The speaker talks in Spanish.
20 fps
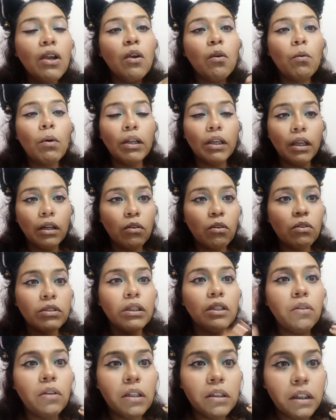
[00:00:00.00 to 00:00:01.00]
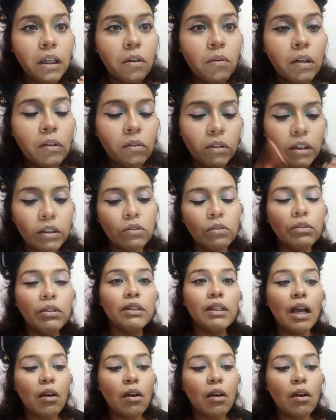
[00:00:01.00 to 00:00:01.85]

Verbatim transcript: cualquier cosa yo les dejo anotaciones.